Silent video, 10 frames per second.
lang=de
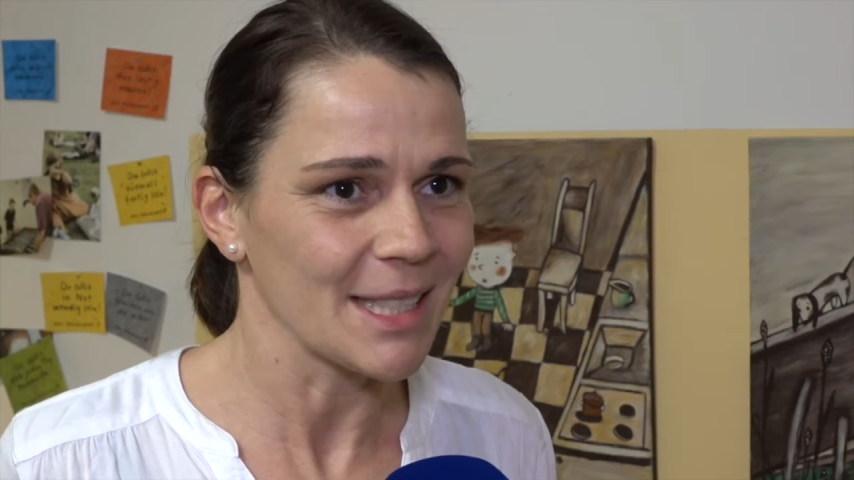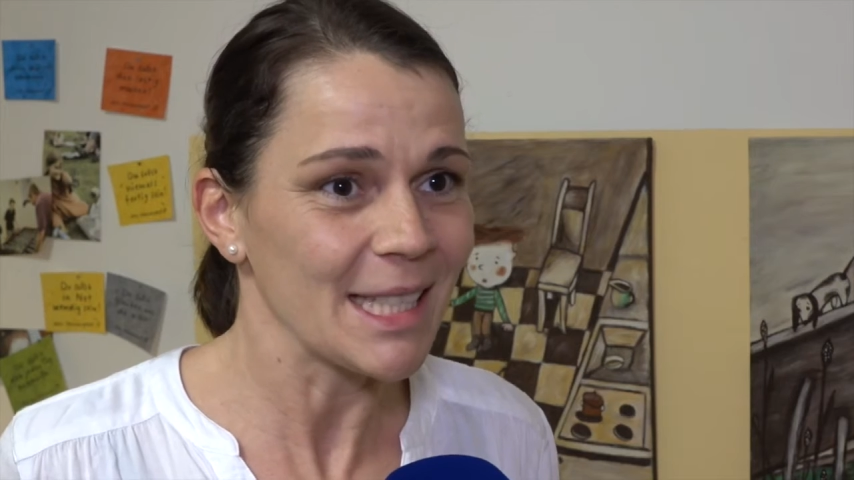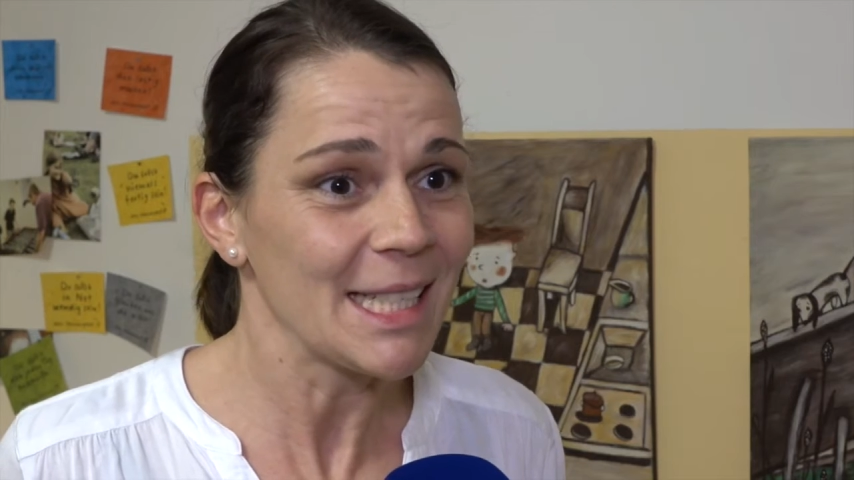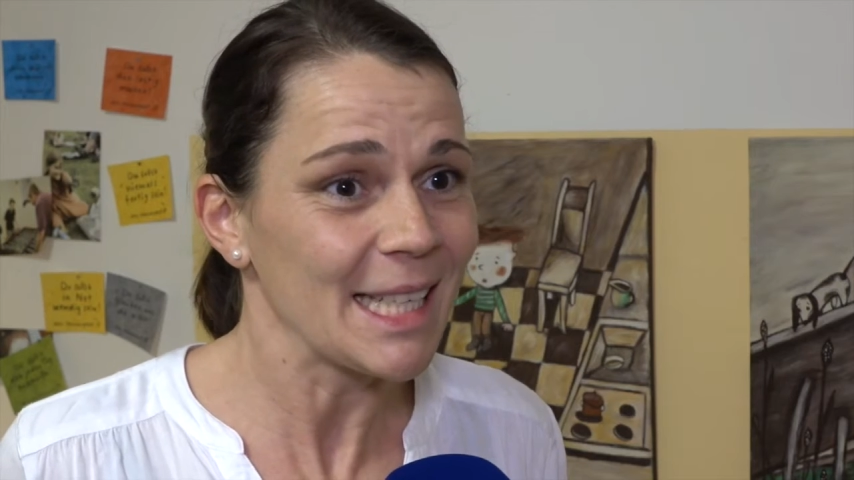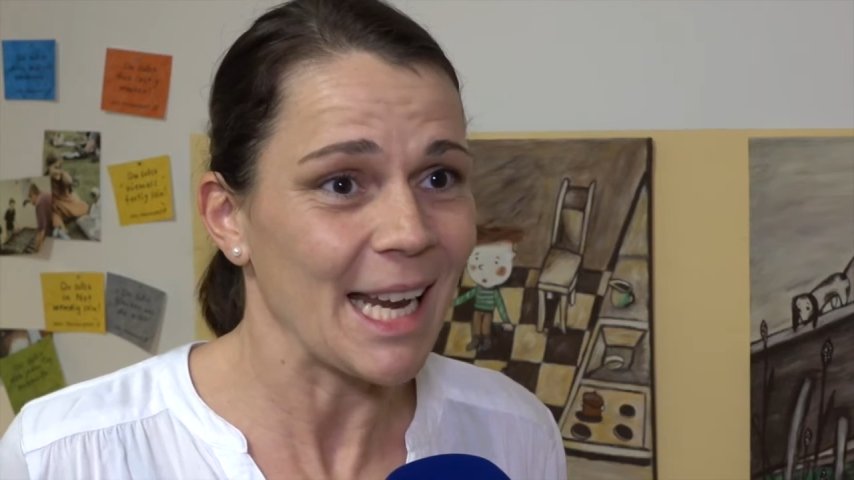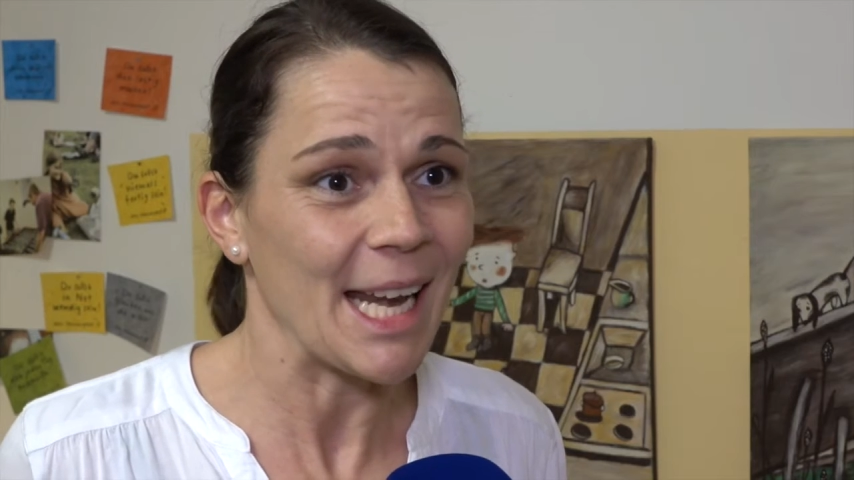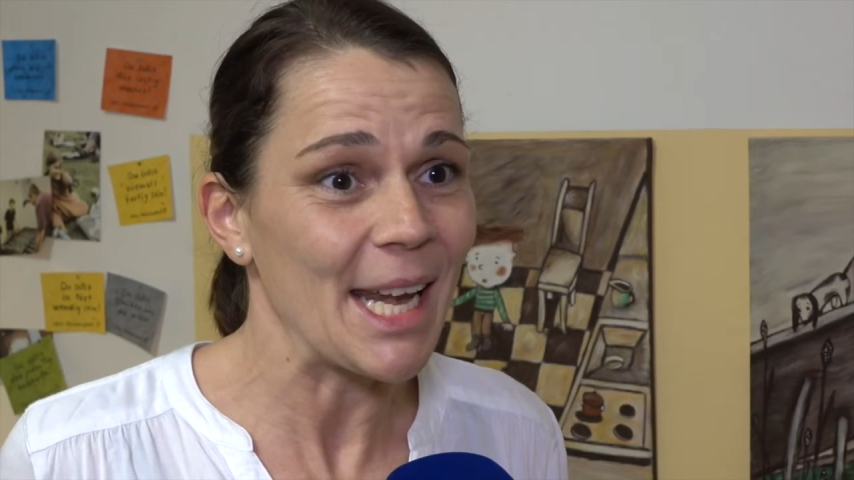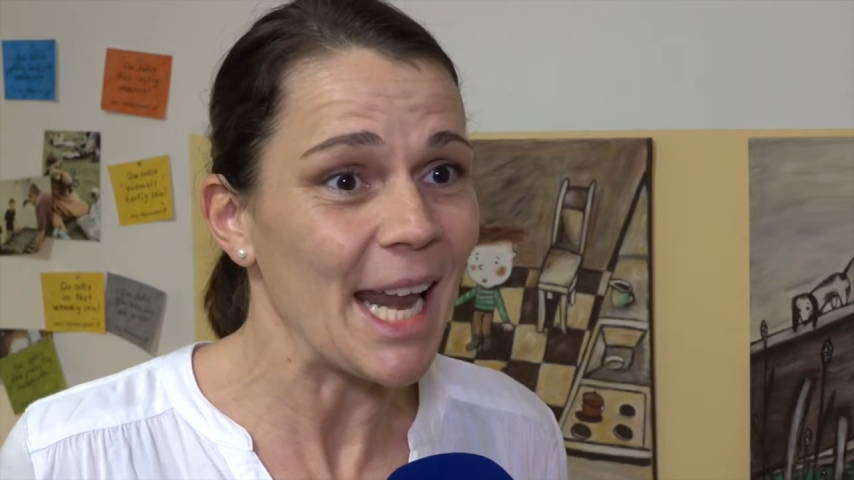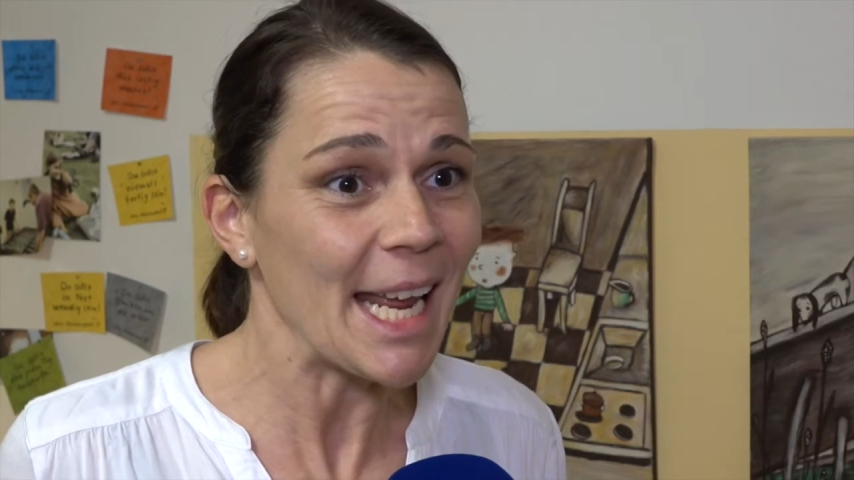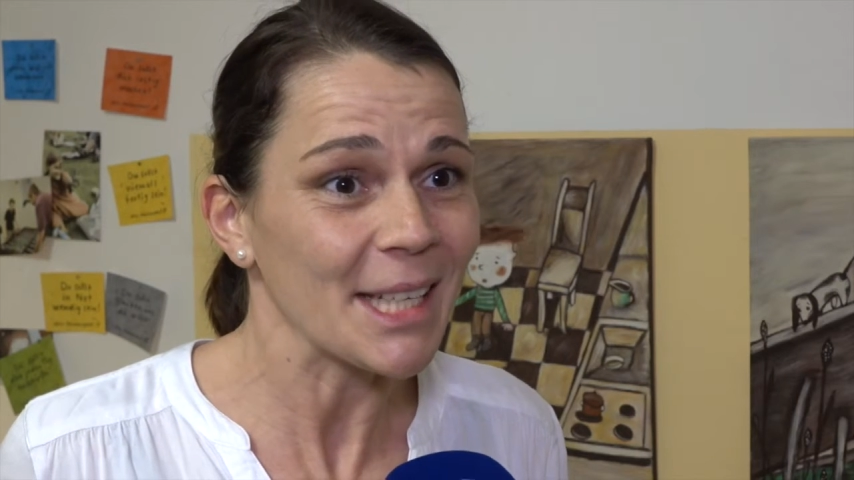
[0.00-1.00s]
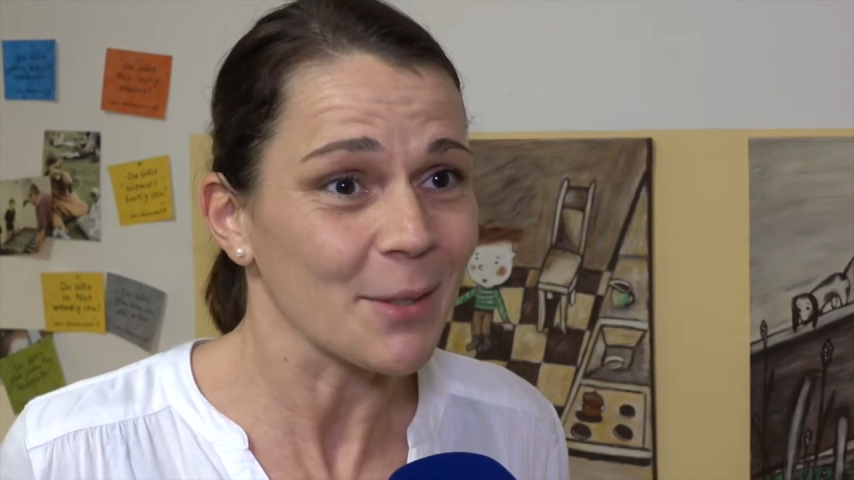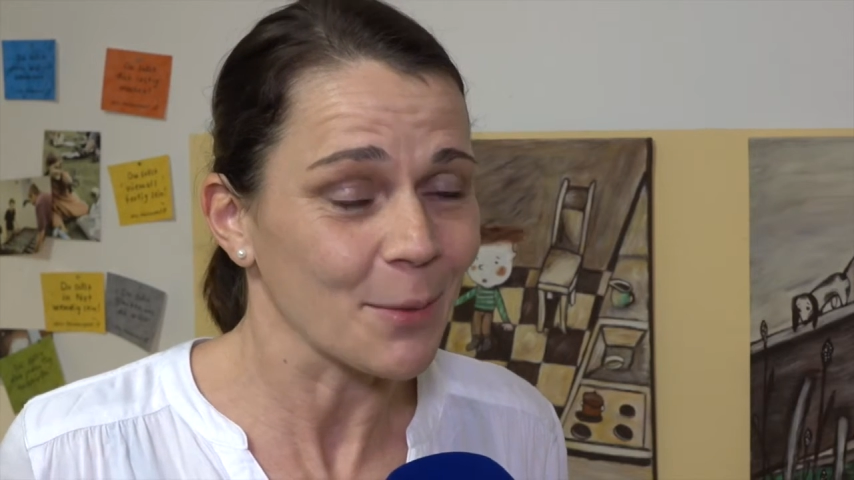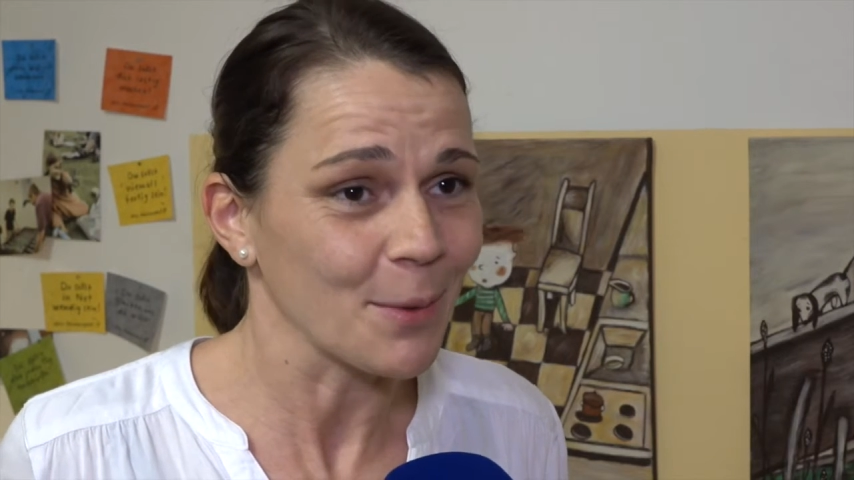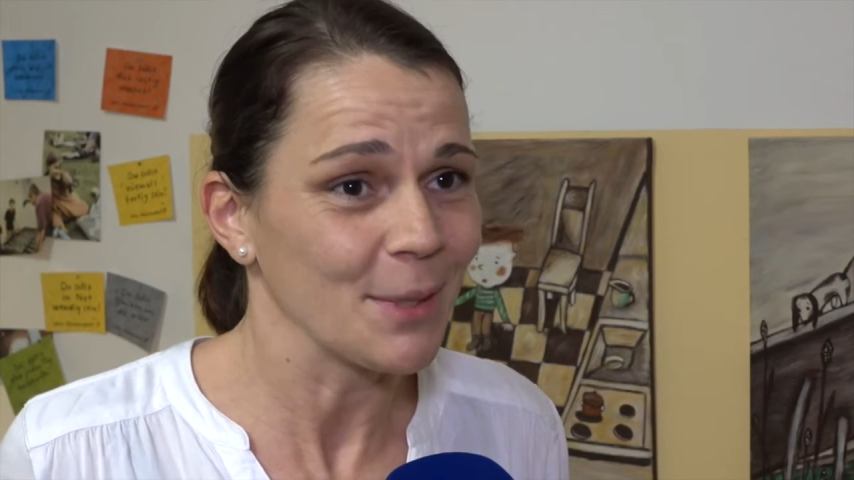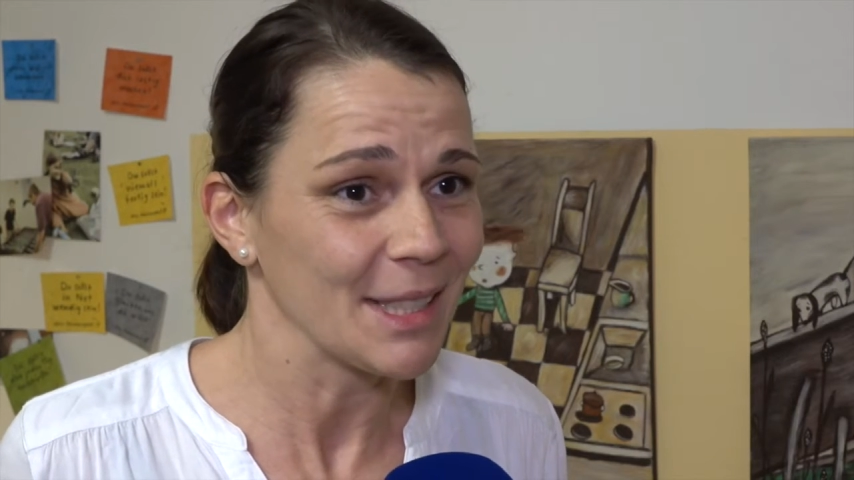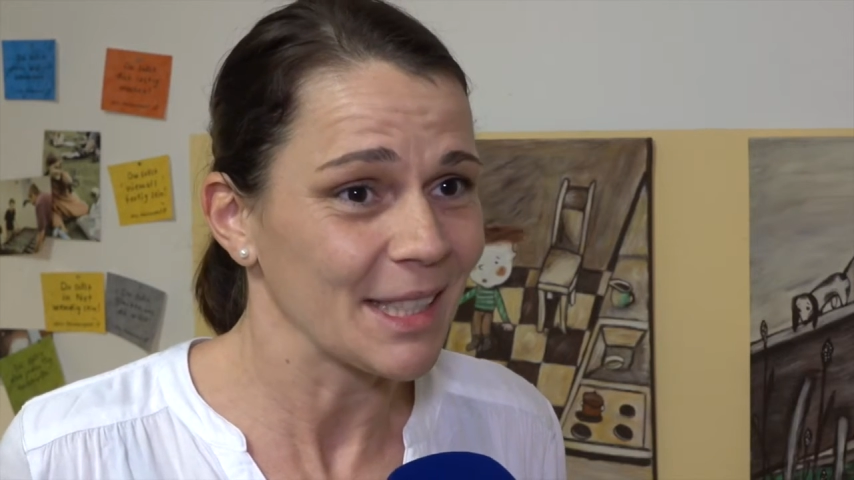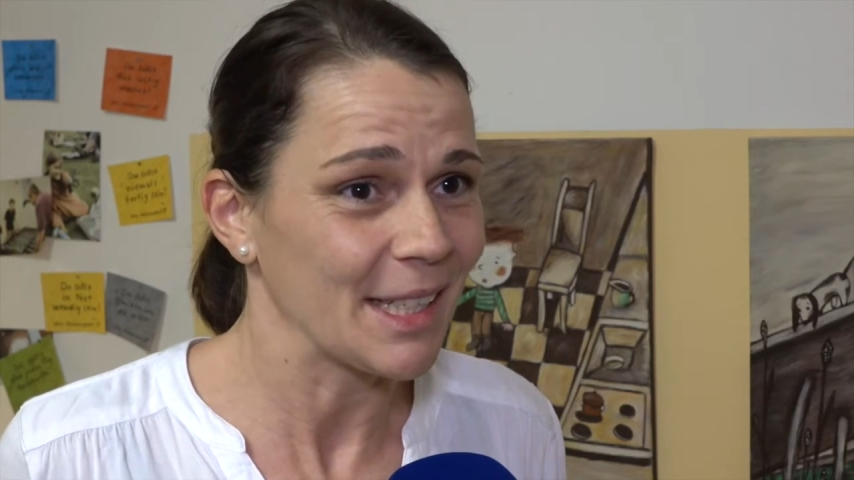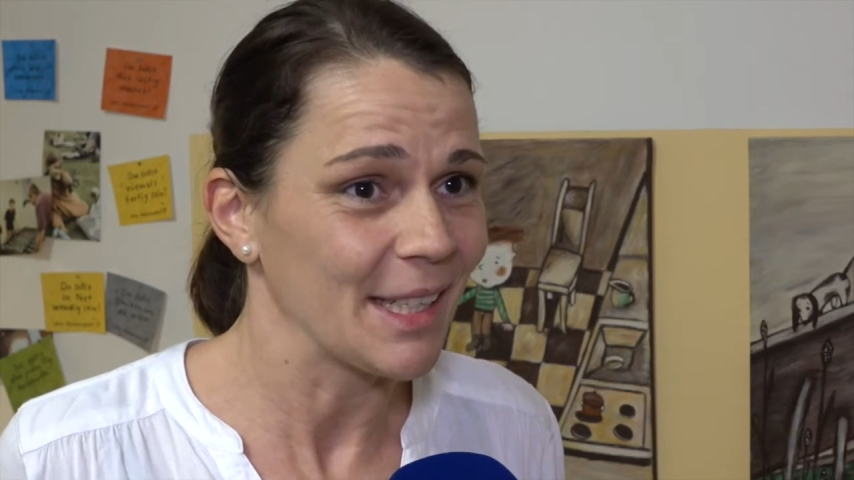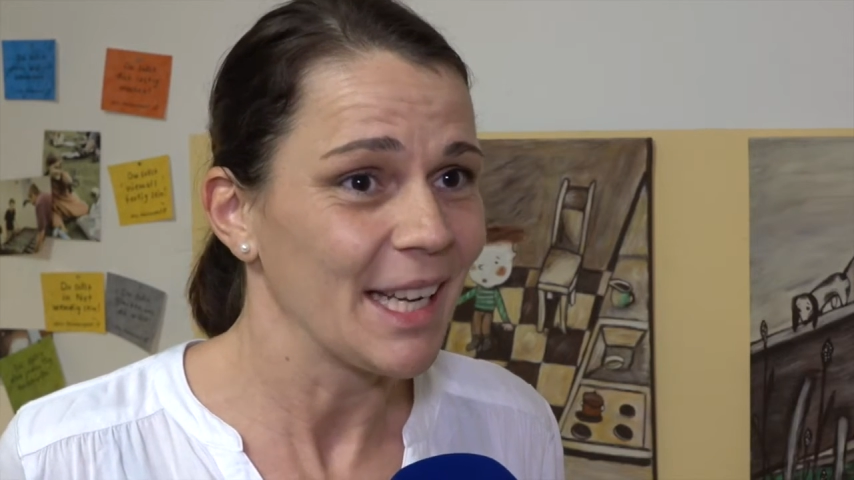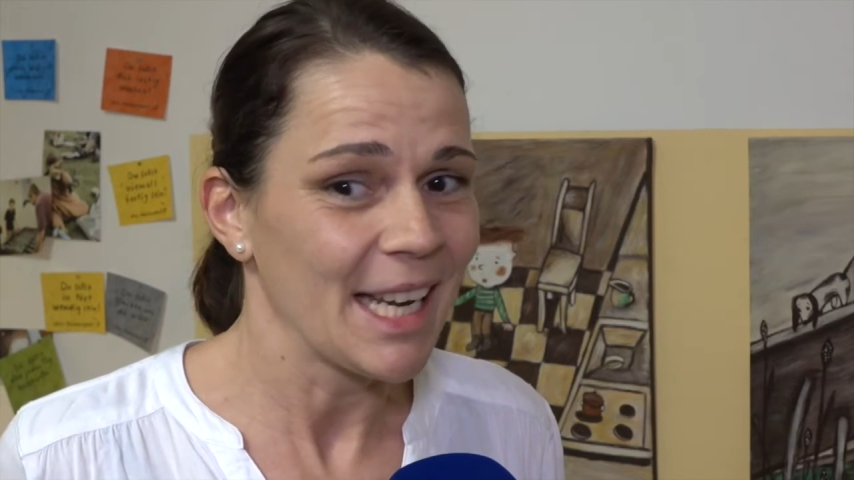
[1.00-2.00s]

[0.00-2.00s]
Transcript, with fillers: sind die denn nett und äh,